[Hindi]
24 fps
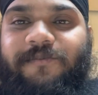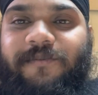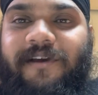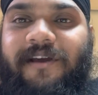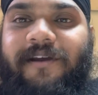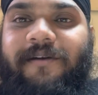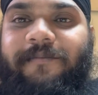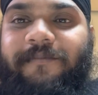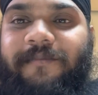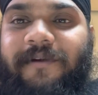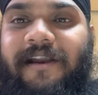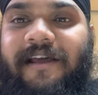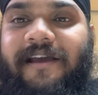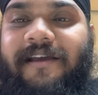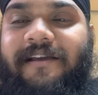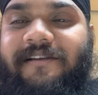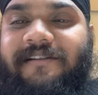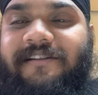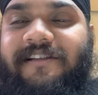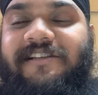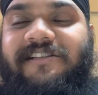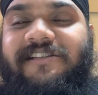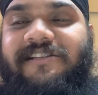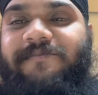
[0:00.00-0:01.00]
में एंड लाइक
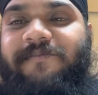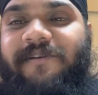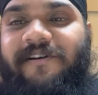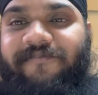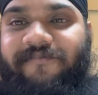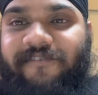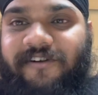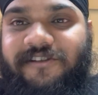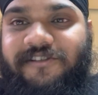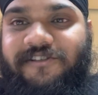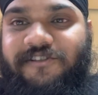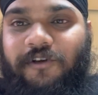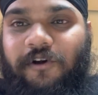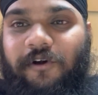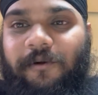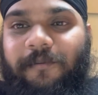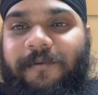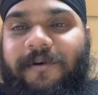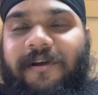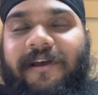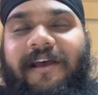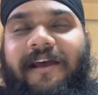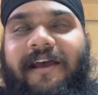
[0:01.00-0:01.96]
दिस इज़ माई फर्स्ट जॉब